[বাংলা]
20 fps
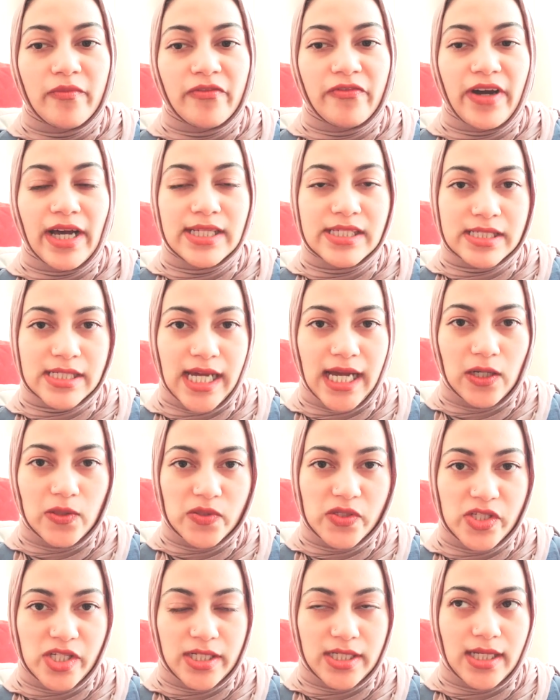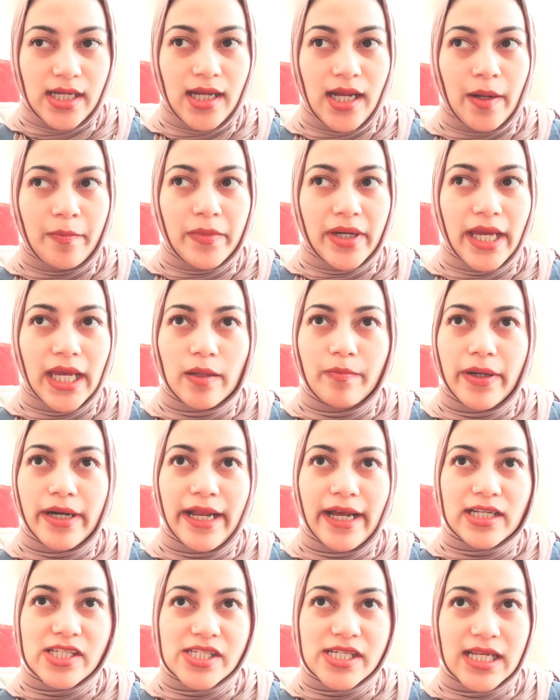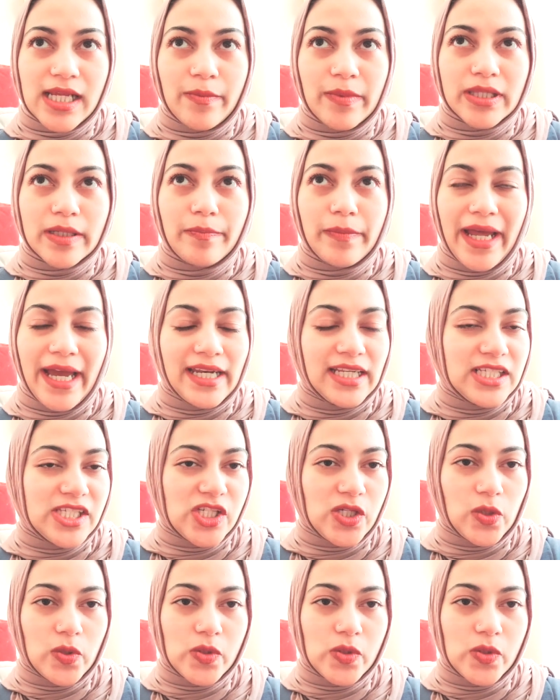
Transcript: ফার্স্ট um, হাউস যেটা আমরা এবার অ্যাকচুয়ালি আমাদের প্ল্যানই ছিল যে